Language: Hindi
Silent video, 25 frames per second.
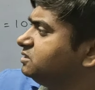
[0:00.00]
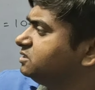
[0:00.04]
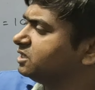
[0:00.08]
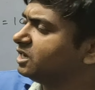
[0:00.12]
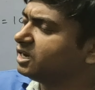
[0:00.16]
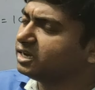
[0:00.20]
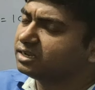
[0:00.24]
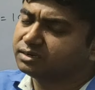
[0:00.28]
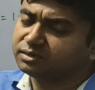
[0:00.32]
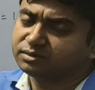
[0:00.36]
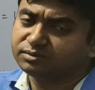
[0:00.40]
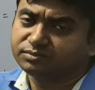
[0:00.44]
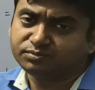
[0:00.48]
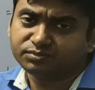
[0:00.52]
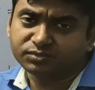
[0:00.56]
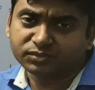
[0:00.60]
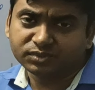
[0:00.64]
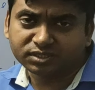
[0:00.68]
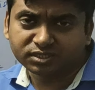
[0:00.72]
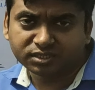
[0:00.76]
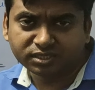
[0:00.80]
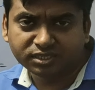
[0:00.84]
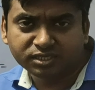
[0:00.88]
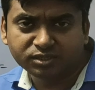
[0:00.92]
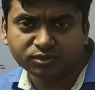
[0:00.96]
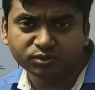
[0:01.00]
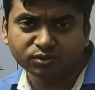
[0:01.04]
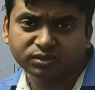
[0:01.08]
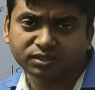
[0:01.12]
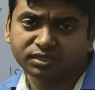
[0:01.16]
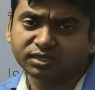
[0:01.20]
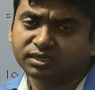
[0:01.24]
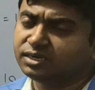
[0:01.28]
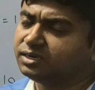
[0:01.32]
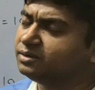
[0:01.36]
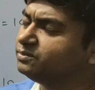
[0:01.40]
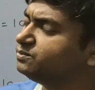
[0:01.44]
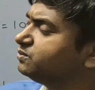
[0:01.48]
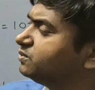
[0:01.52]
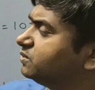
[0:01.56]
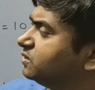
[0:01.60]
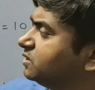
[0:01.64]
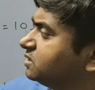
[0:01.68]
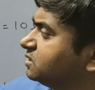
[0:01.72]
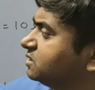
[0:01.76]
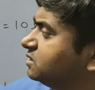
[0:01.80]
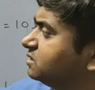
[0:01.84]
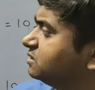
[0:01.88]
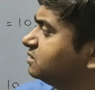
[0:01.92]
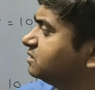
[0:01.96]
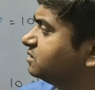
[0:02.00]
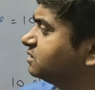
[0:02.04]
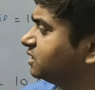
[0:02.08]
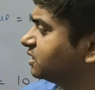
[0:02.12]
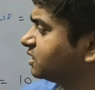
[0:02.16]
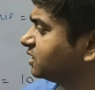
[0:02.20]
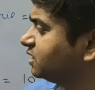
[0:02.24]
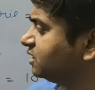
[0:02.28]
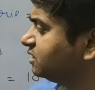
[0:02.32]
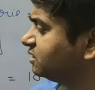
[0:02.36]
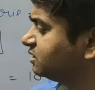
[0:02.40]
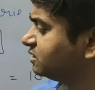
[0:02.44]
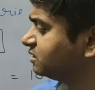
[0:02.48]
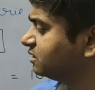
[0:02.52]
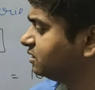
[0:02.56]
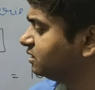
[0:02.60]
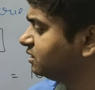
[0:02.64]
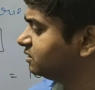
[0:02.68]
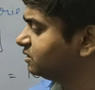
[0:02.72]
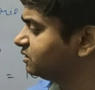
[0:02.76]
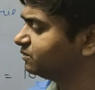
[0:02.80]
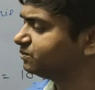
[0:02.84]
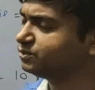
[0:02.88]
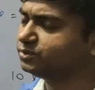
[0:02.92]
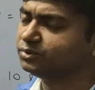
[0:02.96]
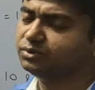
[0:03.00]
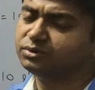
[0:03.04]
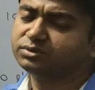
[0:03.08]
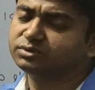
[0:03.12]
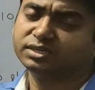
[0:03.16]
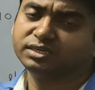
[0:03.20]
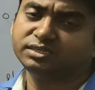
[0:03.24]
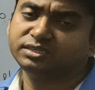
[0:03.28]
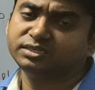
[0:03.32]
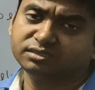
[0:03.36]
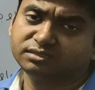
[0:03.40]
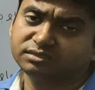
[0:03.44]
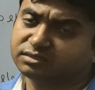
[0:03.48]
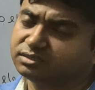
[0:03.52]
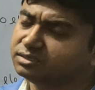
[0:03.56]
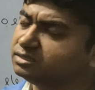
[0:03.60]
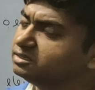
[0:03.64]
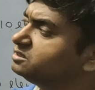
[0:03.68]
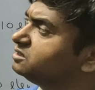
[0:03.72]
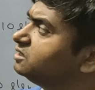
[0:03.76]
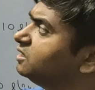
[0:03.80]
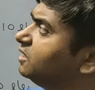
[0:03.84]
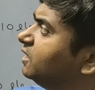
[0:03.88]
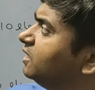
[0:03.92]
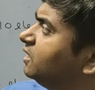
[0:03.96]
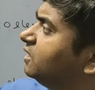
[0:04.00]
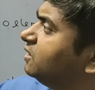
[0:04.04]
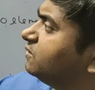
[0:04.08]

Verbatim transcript: चार सीरीज होते हैं फर्स्ट सेकेंड थर्ड एंड फोर्थ ट्रांजिशन सीरीज